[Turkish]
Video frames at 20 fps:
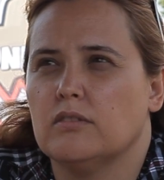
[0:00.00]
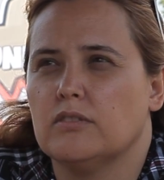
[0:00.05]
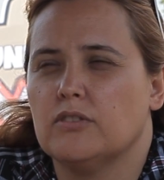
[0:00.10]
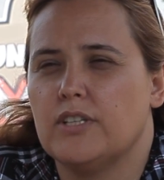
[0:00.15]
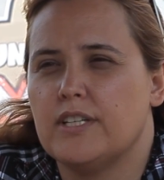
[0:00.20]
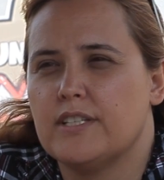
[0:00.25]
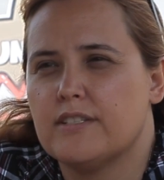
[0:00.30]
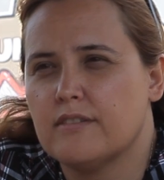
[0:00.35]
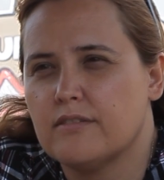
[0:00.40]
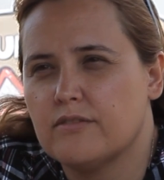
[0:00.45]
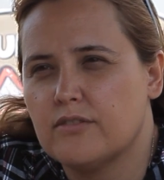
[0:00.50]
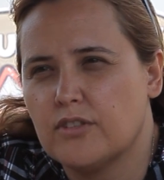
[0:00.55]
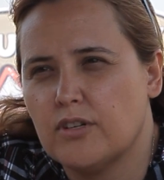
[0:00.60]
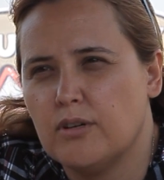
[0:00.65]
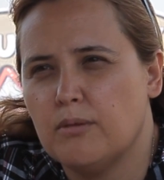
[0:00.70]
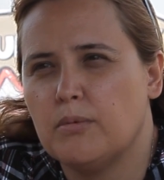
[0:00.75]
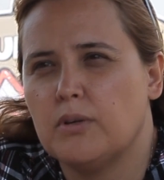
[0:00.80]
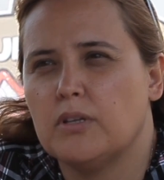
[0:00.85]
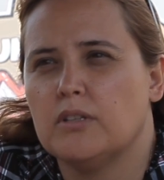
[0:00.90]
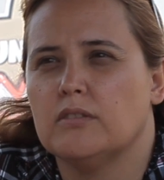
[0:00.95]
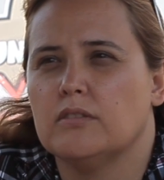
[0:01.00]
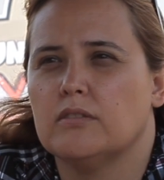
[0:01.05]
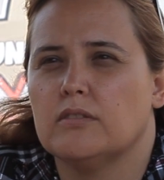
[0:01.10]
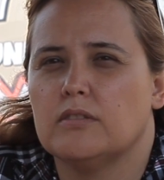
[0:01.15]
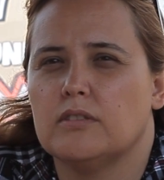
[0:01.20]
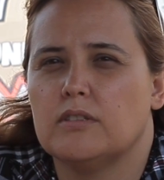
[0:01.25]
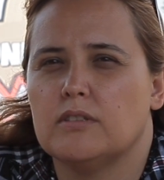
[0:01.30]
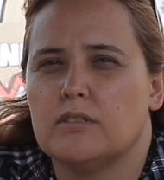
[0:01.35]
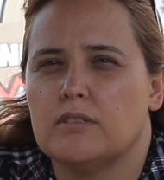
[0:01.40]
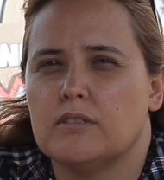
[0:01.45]
creator drama,
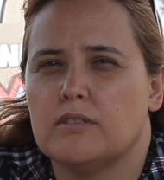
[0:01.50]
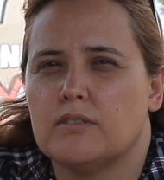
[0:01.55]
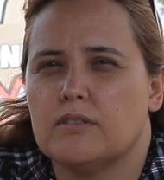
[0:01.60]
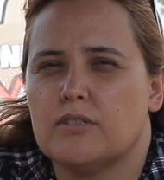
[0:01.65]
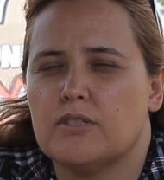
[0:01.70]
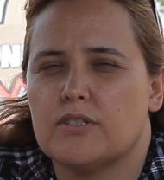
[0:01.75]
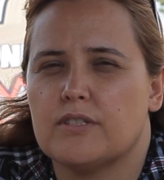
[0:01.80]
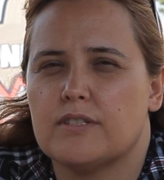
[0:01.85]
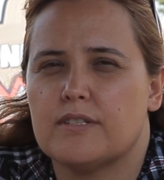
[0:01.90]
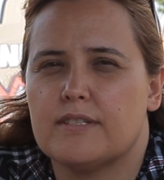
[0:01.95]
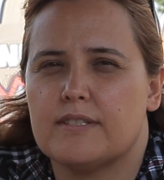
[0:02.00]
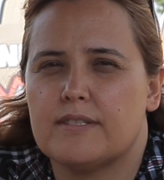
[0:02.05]
e, işte